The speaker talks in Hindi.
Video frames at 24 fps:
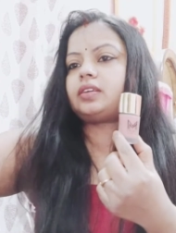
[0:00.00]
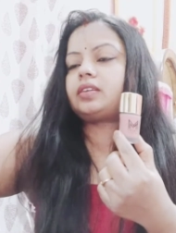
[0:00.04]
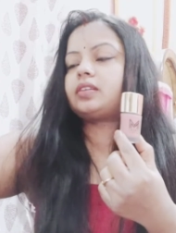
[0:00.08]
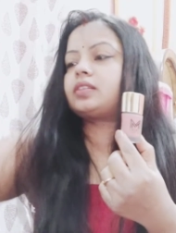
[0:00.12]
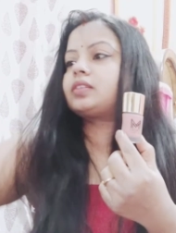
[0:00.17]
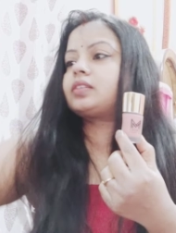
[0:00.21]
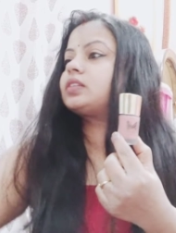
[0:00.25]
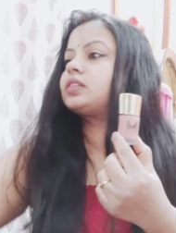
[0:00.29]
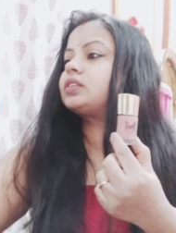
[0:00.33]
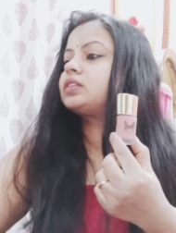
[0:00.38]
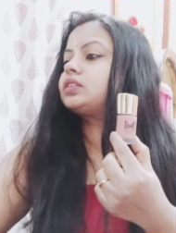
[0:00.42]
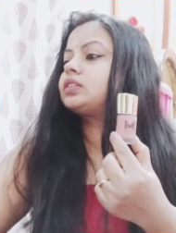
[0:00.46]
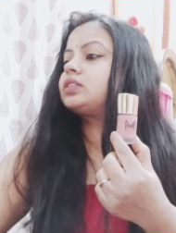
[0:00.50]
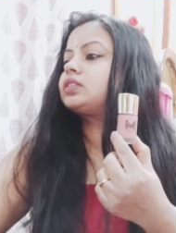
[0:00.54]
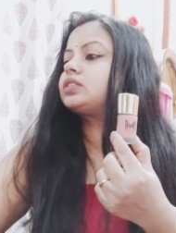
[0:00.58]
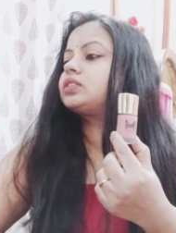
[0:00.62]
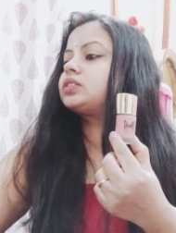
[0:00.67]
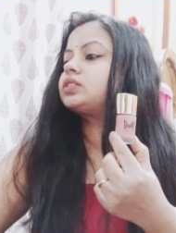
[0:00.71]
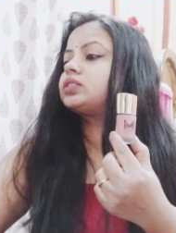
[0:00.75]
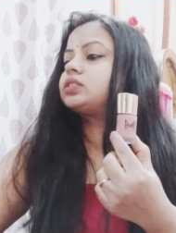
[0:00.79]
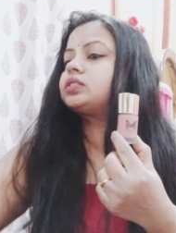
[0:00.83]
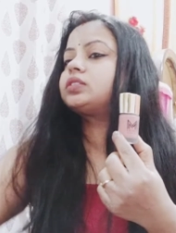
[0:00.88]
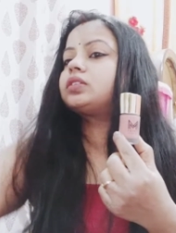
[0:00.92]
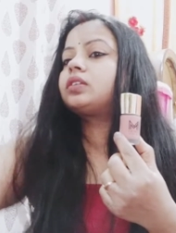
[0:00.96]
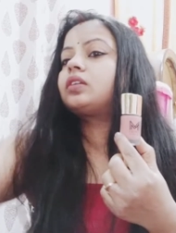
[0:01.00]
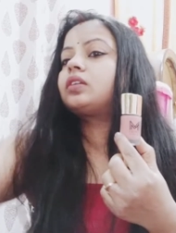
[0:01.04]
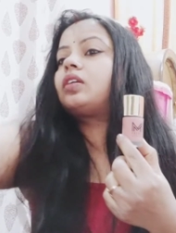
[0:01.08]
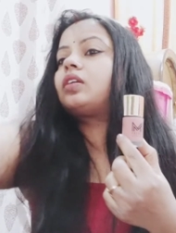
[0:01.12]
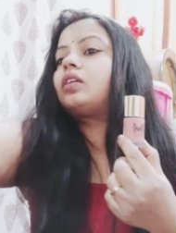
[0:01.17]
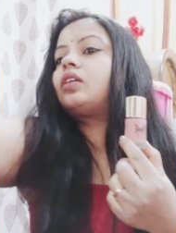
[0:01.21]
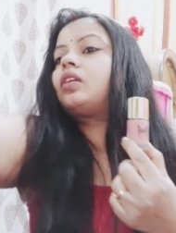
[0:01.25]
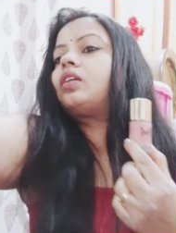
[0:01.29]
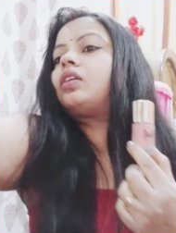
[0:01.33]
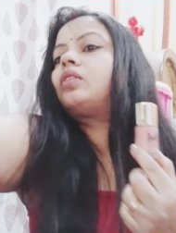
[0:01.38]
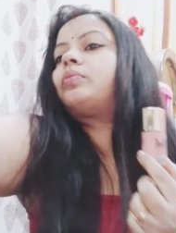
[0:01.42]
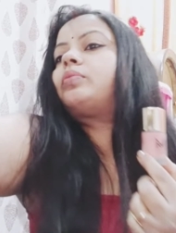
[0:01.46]

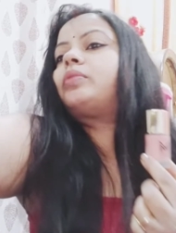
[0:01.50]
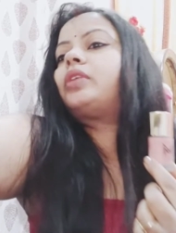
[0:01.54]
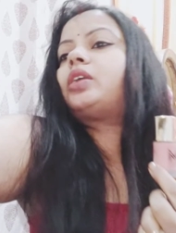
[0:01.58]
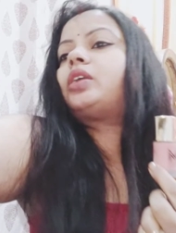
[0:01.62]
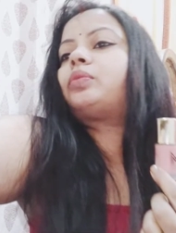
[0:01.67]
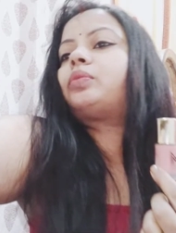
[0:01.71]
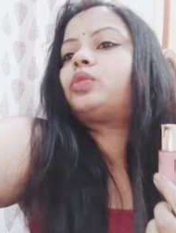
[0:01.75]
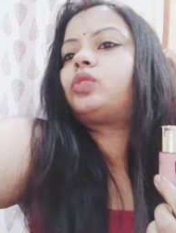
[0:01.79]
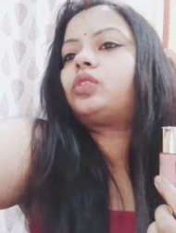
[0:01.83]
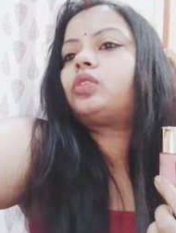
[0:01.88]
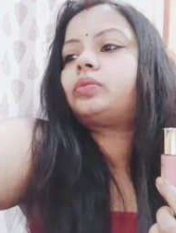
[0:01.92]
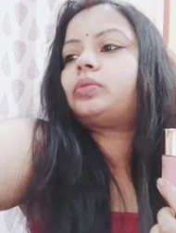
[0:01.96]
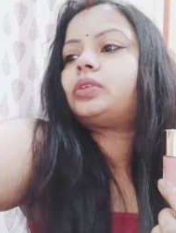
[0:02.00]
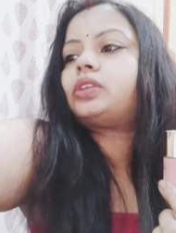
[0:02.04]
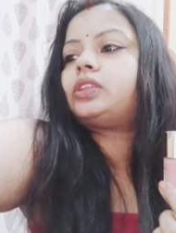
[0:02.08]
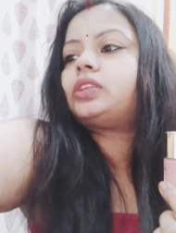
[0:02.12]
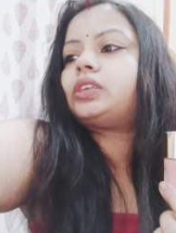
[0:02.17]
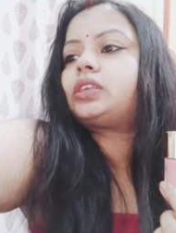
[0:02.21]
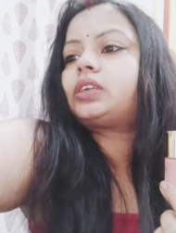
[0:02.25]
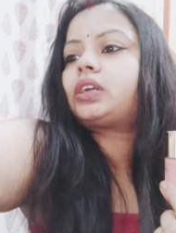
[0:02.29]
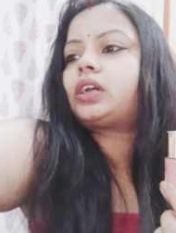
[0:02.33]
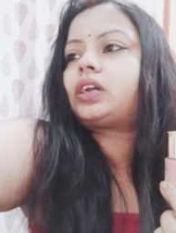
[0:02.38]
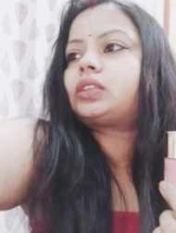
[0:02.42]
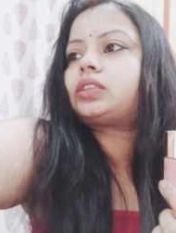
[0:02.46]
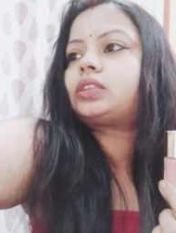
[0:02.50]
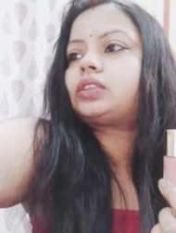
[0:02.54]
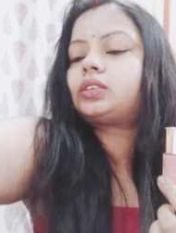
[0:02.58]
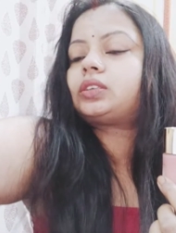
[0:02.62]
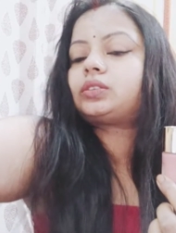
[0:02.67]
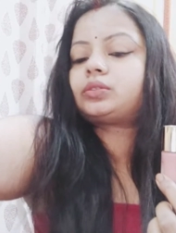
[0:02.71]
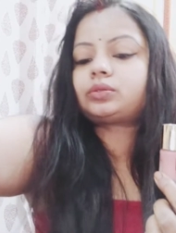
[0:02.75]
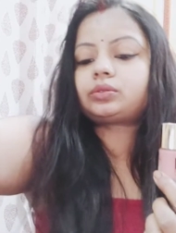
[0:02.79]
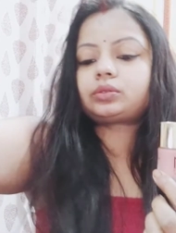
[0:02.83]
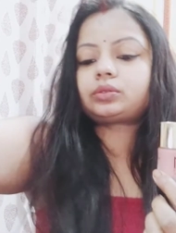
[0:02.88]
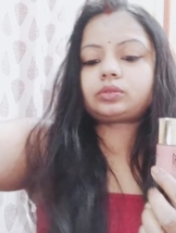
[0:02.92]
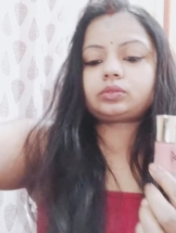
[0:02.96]
मैं आपको अभी दिखाती
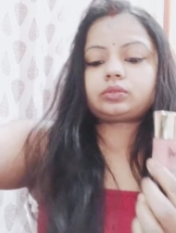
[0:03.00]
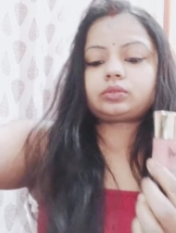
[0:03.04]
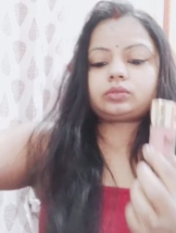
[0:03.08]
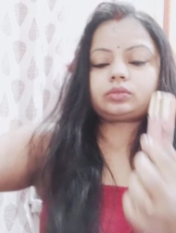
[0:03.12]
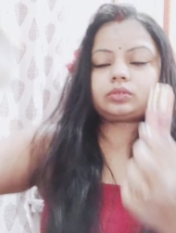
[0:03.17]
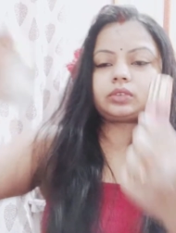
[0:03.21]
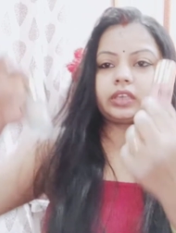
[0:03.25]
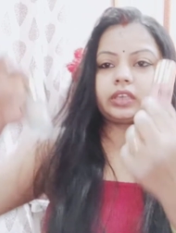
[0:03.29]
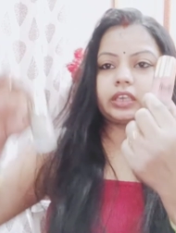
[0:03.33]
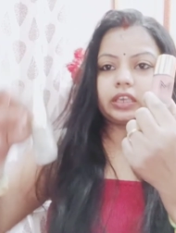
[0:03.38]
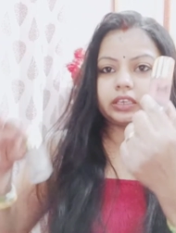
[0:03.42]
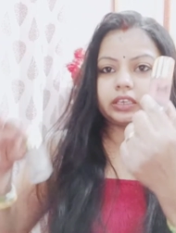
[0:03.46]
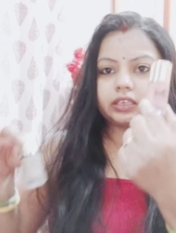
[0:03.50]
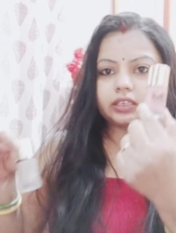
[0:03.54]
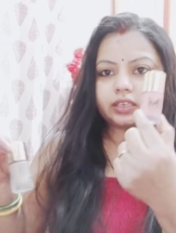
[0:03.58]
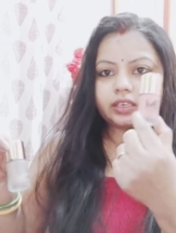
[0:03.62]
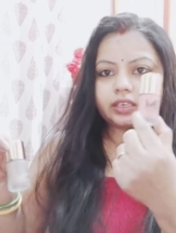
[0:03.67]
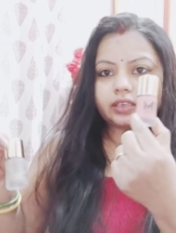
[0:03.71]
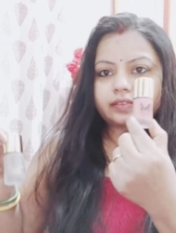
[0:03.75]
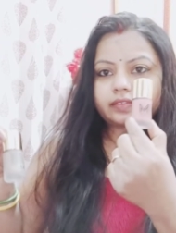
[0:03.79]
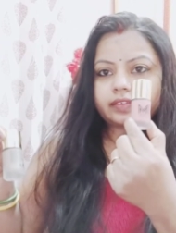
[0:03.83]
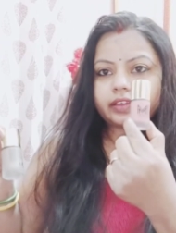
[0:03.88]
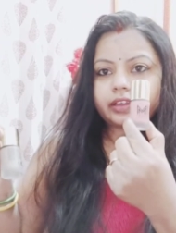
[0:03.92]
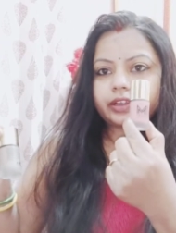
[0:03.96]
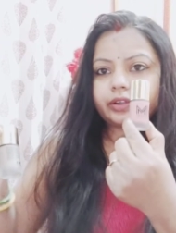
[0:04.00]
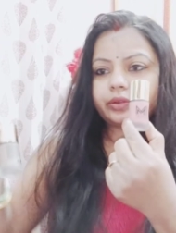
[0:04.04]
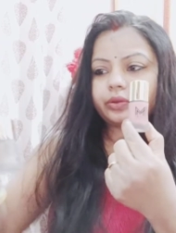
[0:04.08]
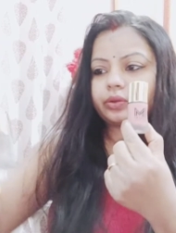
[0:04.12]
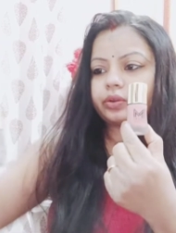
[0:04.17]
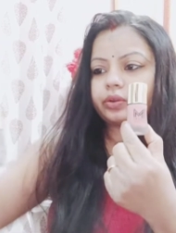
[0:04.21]
हूँ एक ये सेड हो